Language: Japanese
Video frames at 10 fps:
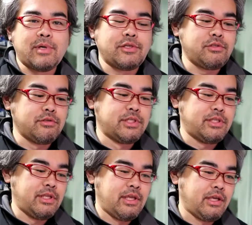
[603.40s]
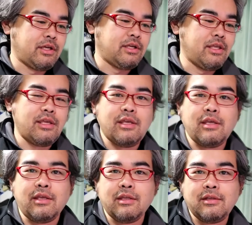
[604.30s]
まあ、修理して、
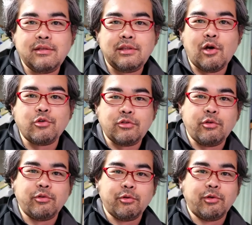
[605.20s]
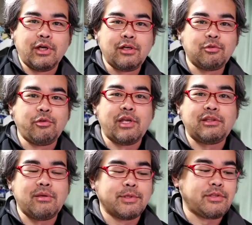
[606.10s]
えー、直すというようなことをやっ
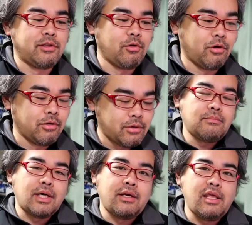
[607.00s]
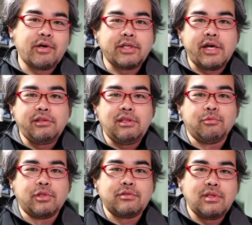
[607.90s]
てますけど、まあ、令和に入って
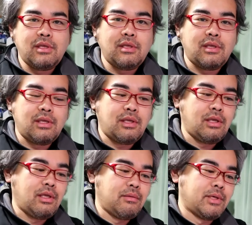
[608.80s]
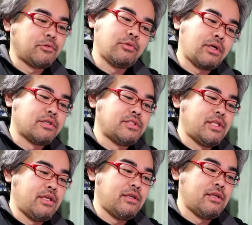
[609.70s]
もですね、えー、まあ、そんな感じ
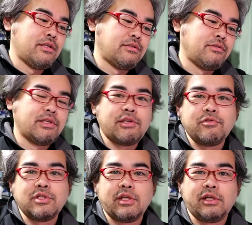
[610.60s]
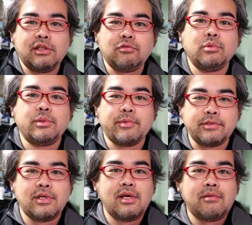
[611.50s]
で、えー、続けていくんじゃないかなと思いま
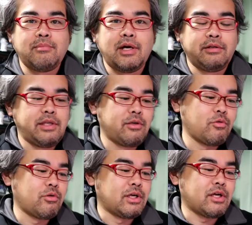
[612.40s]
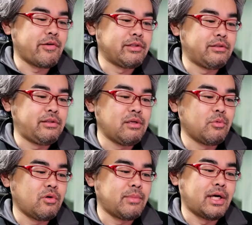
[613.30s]
す。まあ、年号が変わって
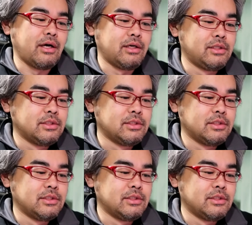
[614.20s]
も、まあ、